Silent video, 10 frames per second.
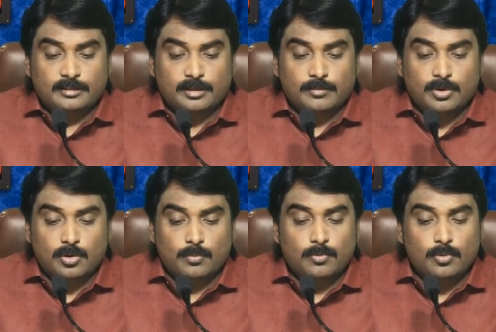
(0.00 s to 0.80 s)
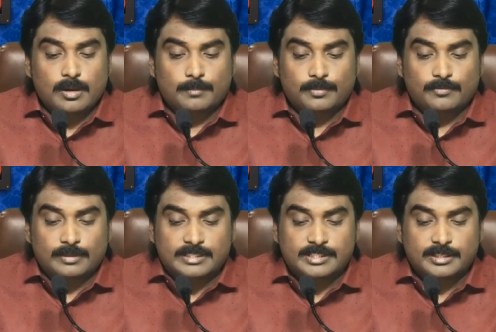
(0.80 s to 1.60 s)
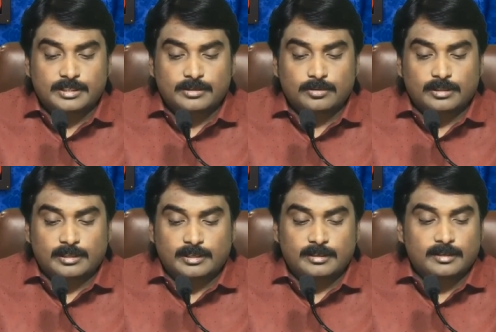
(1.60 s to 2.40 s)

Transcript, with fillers: దినములలో భూకంపం వచ్చి ఉన్నదని